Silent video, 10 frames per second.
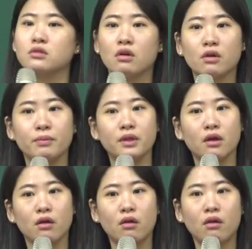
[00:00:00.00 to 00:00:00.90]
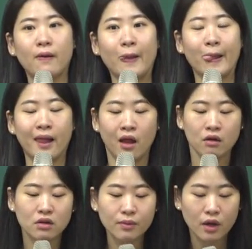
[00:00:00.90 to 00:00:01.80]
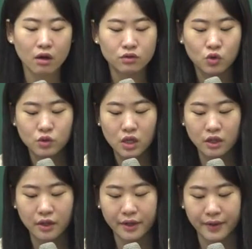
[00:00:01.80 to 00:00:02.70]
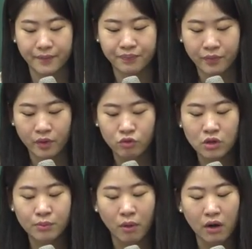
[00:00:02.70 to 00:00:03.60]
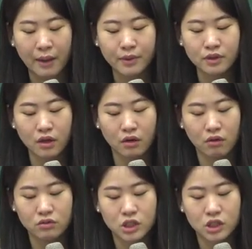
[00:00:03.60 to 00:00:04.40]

여기입니다. 그러면 전도사님, 우리는 뭘 하면 돼요?